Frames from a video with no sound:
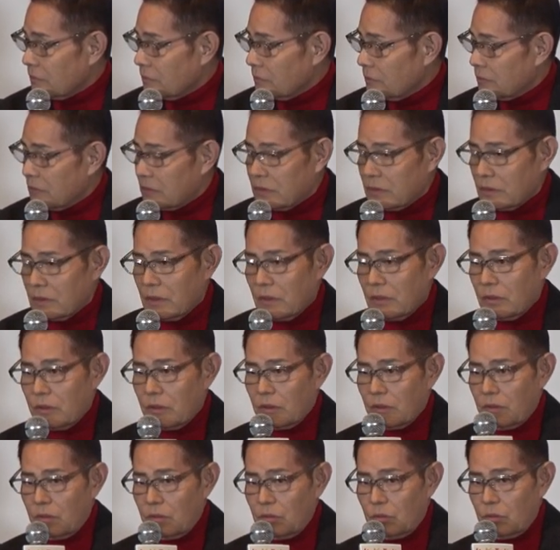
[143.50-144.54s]
します
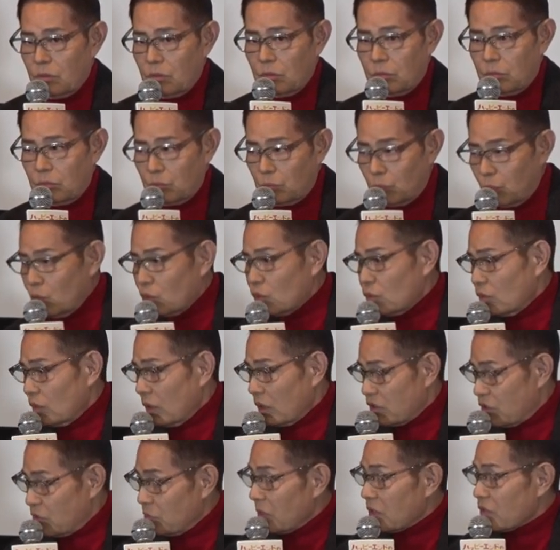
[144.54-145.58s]
か？僕
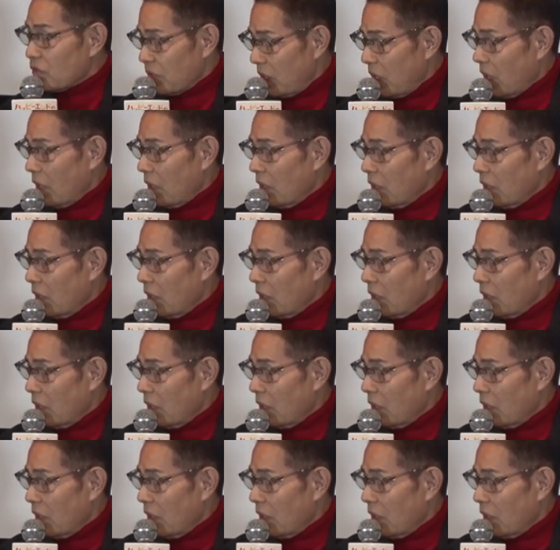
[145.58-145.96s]
はしますね。